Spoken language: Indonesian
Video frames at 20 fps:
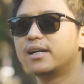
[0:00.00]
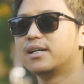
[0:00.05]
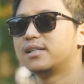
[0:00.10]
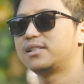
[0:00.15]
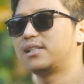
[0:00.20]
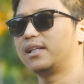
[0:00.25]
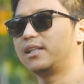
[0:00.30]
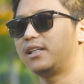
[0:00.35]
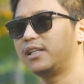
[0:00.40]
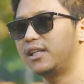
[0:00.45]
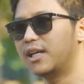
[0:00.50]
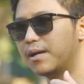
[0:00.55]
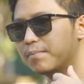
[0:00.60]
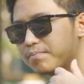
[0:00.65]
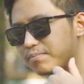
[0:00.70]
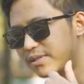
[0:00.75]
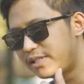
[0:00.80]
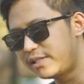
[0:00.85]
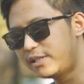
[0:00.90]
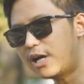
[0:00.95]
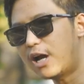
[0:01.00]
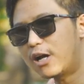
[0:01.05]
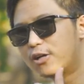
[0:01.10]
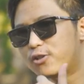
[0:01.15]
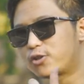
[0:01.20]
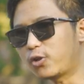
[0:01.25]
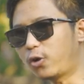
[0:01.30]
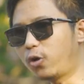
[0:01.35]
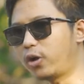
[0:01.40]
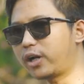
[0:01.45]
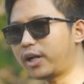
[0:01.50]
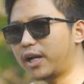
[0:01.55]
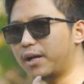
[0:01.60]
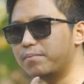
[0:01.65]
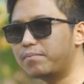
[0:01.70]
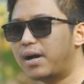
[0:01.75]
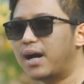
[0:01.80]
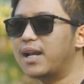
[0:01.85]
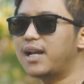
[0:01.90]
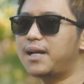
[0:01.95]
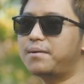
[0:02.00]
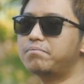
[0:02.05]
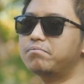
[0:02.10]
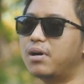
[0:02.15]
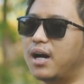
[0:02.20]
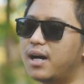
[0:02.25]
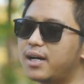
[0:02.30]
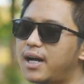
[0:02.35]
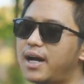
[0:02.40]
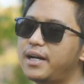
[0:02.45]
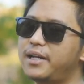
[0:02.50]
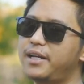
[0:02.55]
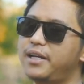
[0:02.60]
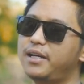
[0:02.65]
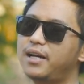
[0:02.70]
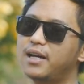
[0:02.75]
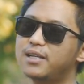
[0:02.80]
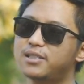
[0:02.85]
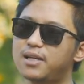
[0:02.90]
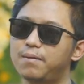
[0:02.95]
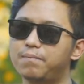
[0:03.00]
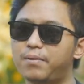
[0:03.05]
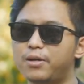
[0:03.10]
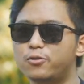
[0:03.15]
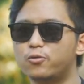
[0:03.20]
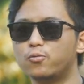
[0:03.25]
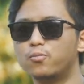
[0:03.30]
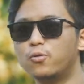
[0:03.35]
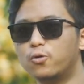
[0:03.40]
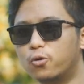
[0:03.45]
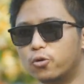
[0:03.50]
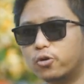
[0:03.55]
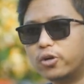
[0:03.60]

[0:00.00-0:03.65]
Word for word: setiap siang, sore, malam, bahkan hingga sampai subuh.